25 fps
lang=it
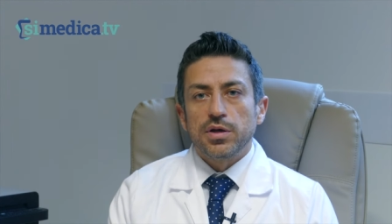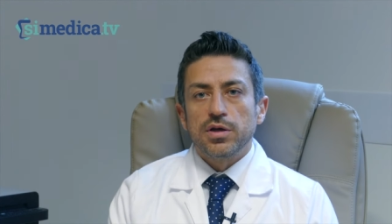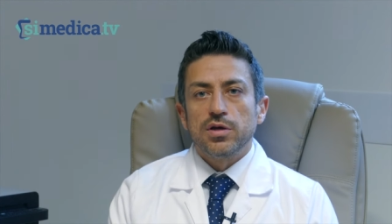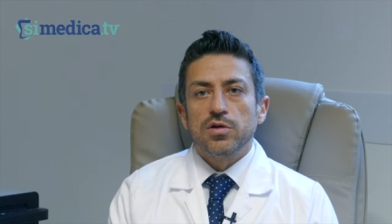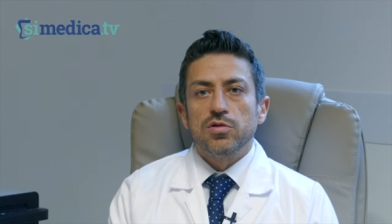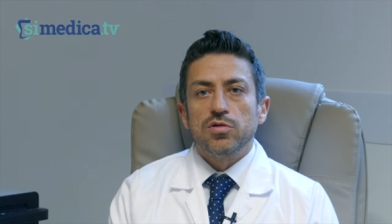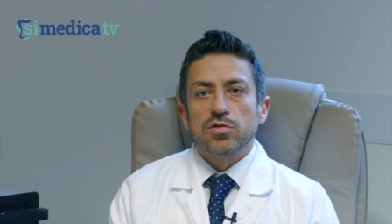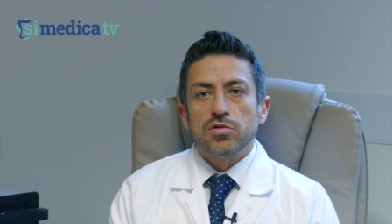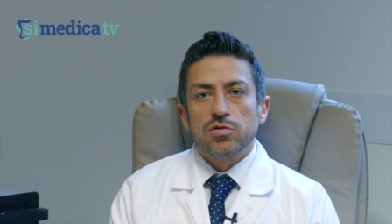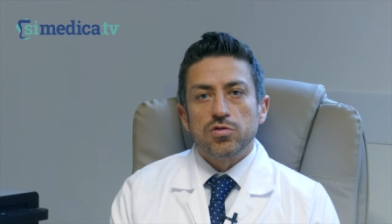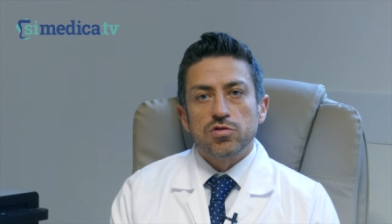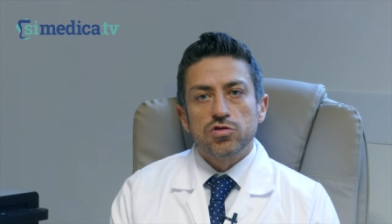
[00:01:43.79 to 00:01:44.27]

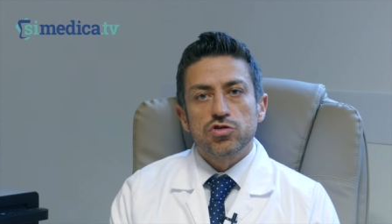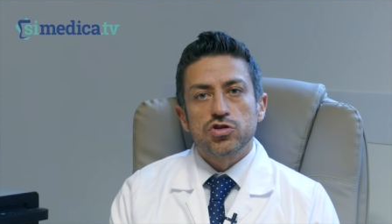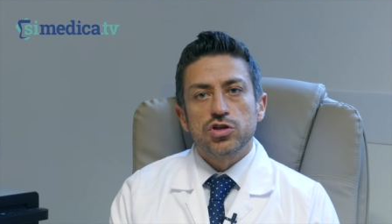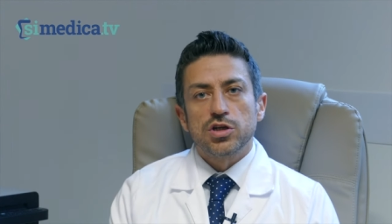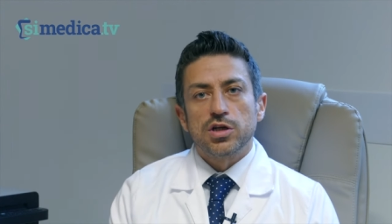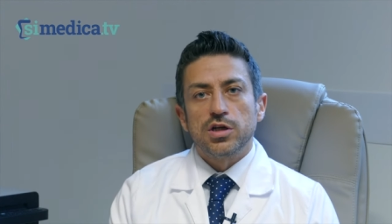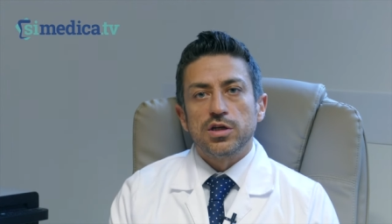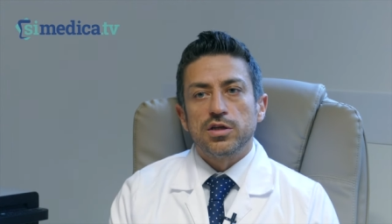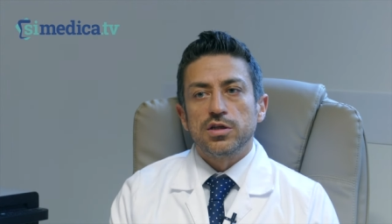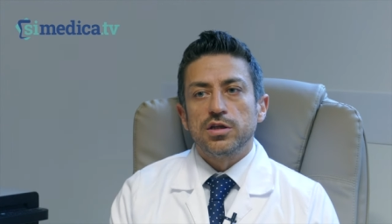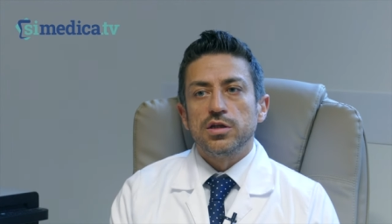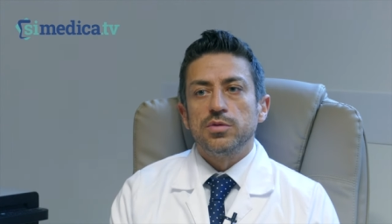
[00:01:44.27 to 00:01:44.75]

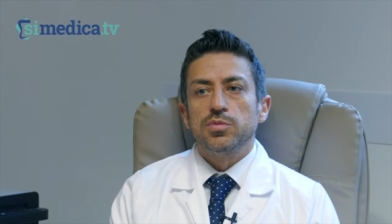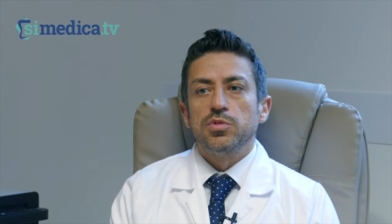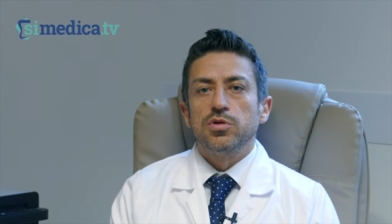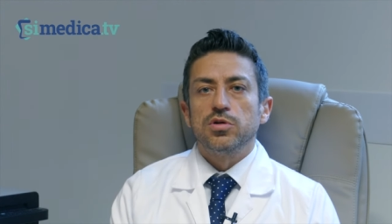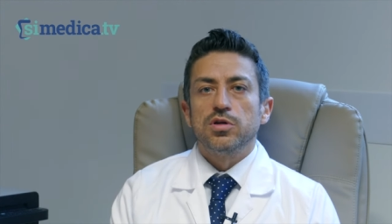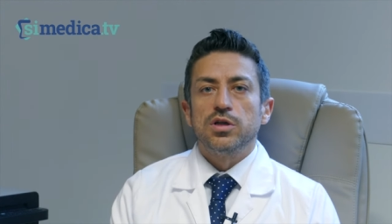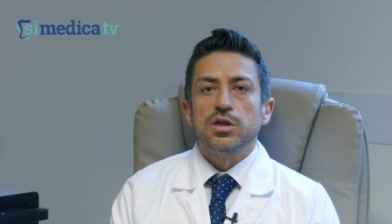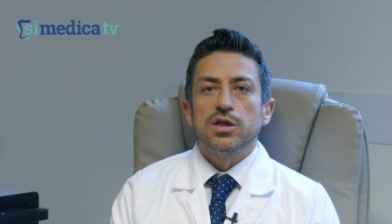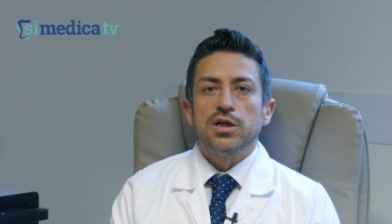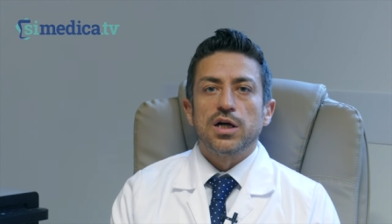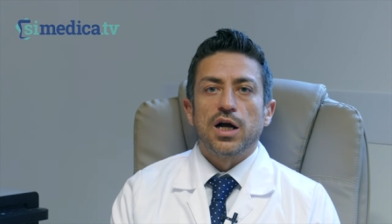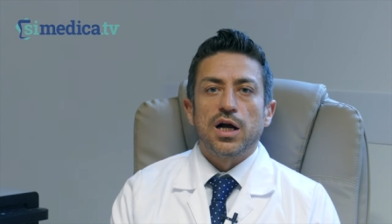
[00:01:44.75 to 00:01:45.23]
riconoscere il tipo
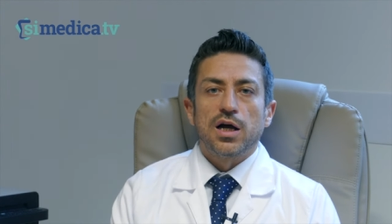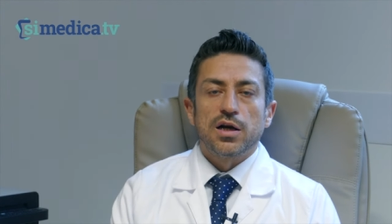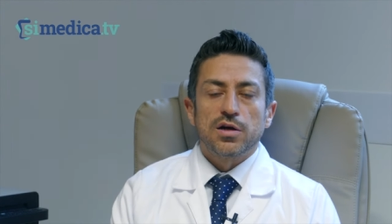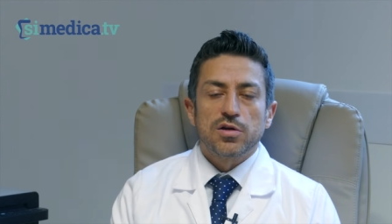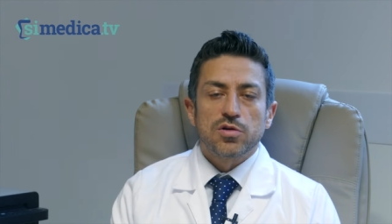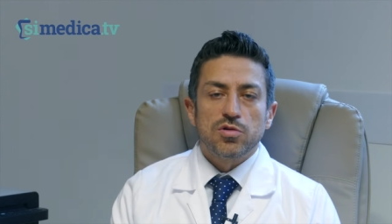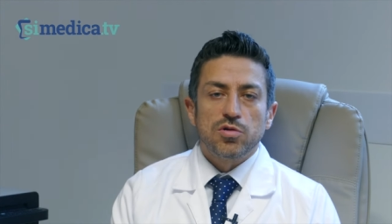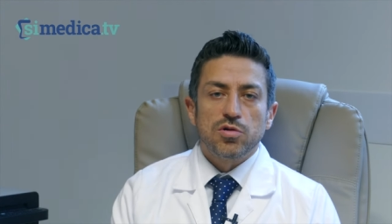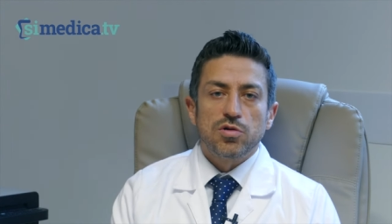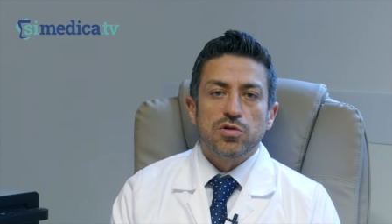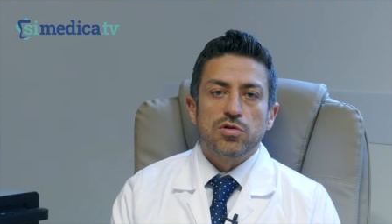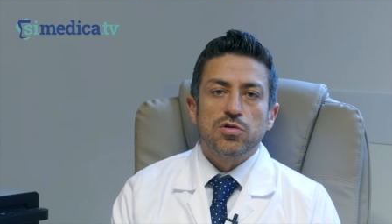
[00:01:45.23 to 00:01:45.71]
di
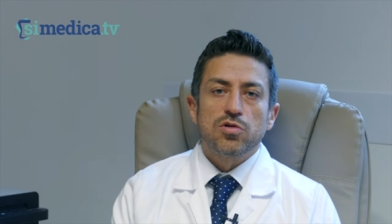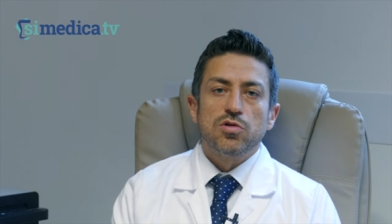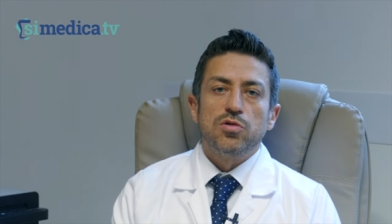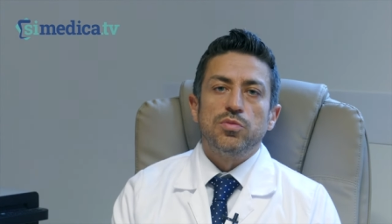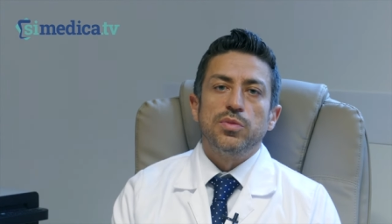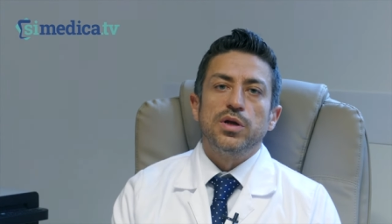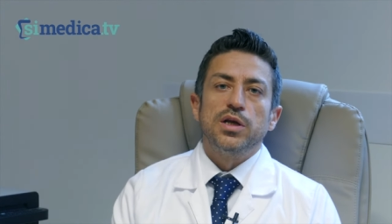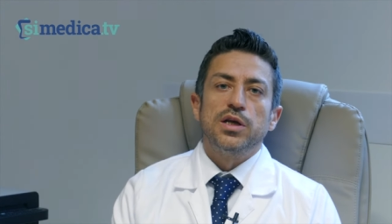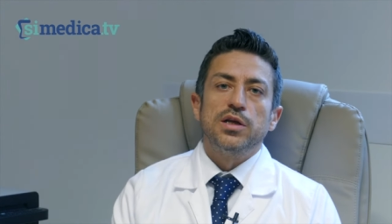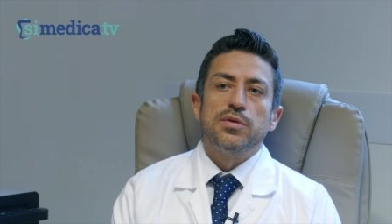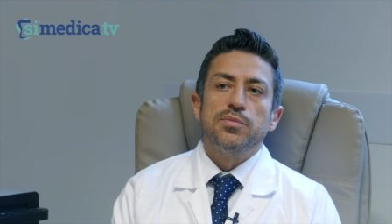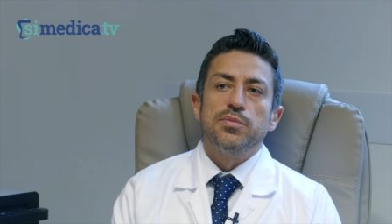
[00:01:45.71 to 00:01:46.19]
calcolo
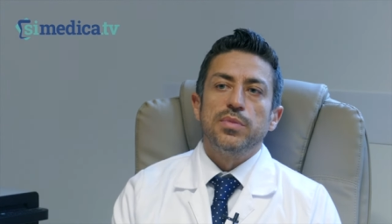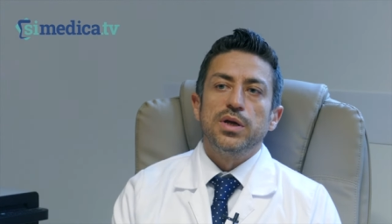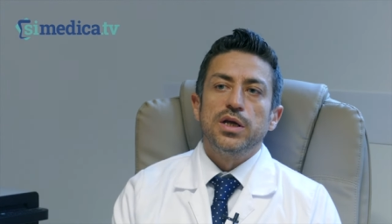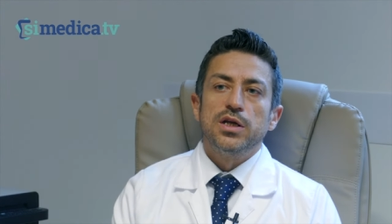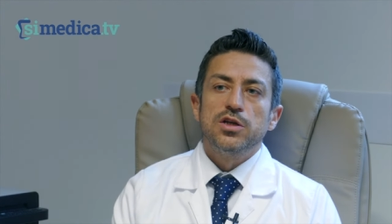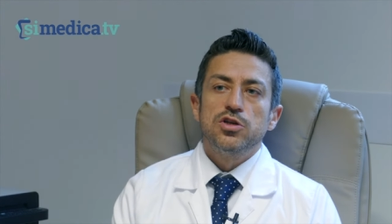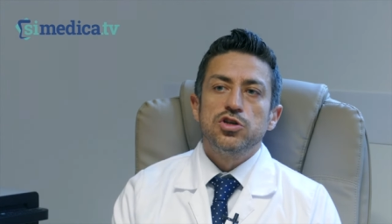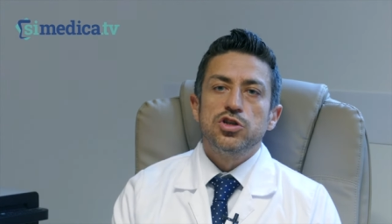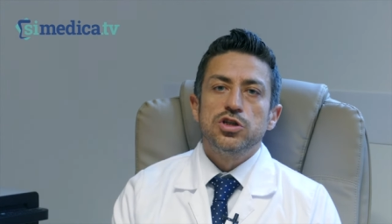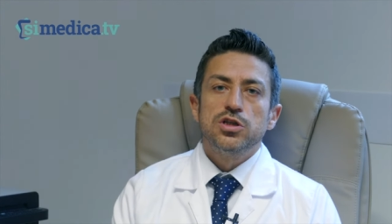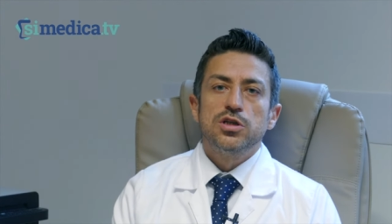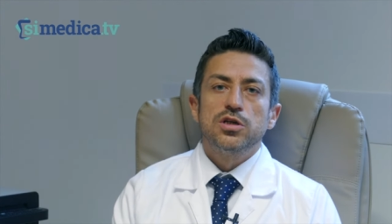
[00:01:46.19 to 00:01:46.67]
come
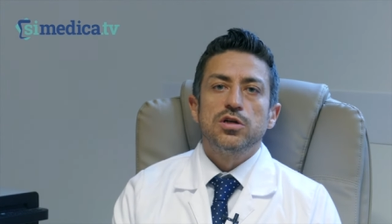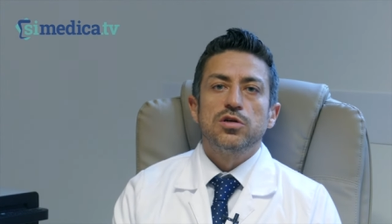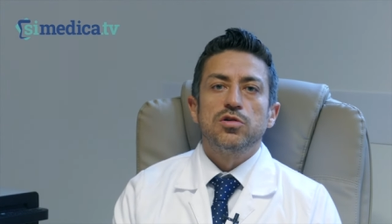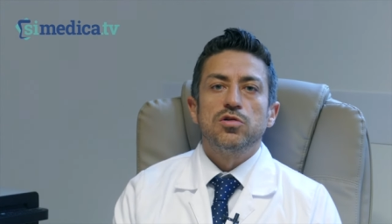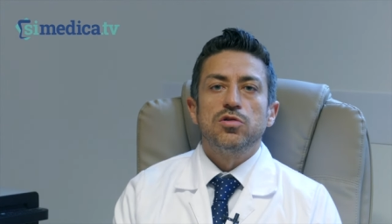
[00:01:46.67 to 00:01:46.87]
l'imaging,